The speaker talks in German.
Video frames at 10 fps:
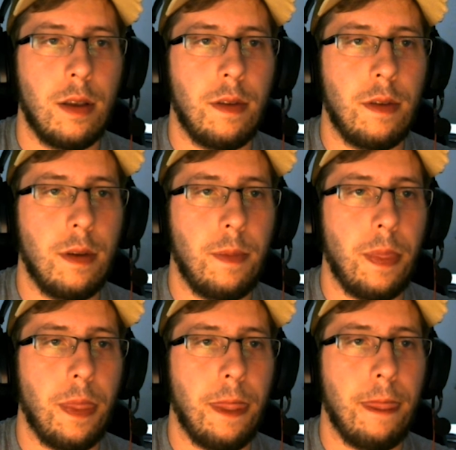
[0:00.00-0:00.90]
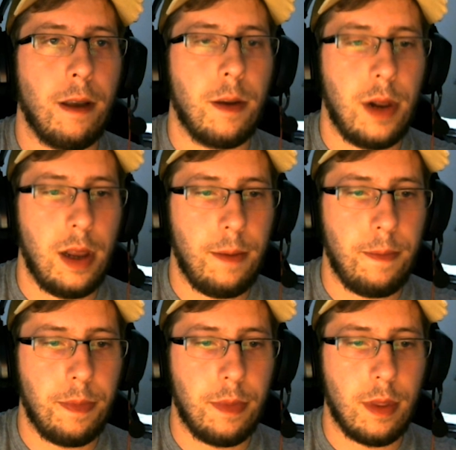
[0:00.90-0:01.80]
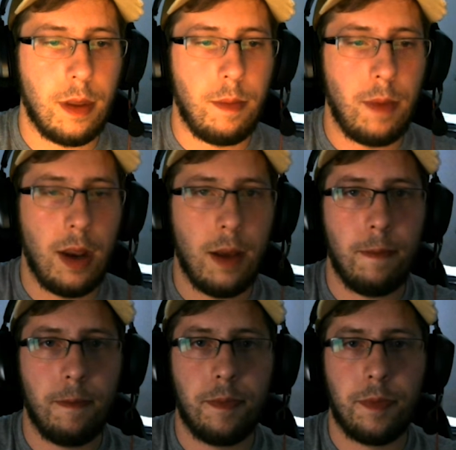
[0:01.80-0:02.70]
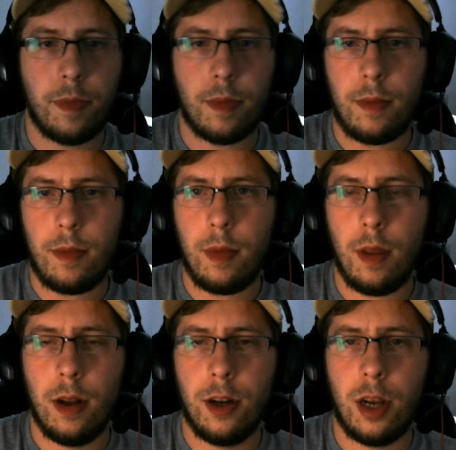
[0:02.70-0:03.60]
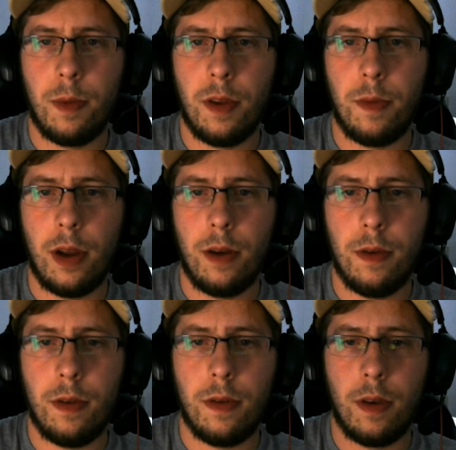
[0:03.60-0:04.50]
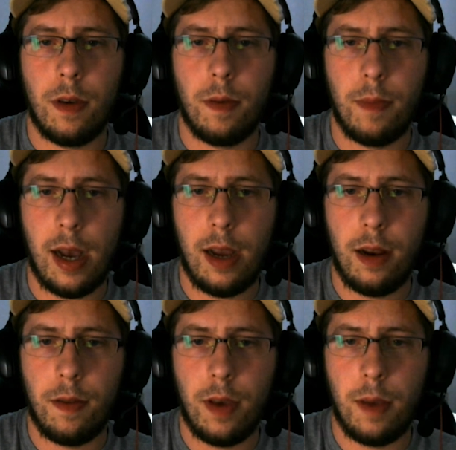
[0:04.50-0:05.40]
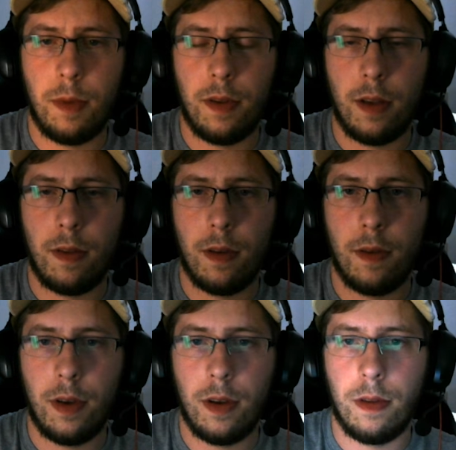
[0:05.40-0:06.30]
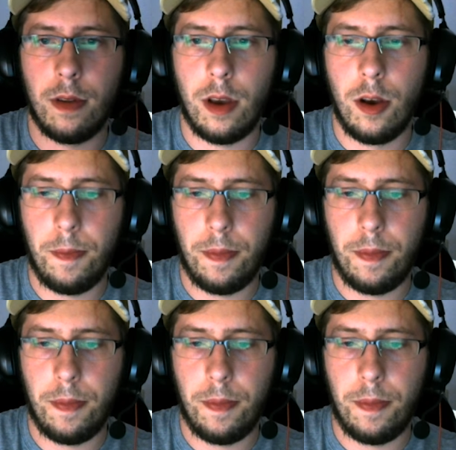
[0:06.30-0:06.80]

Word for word: So, dann komm mal her. Mine. Dann checken wir das mal aus. Ich meine, es wäre Ebene 60 gewesen. Jupp.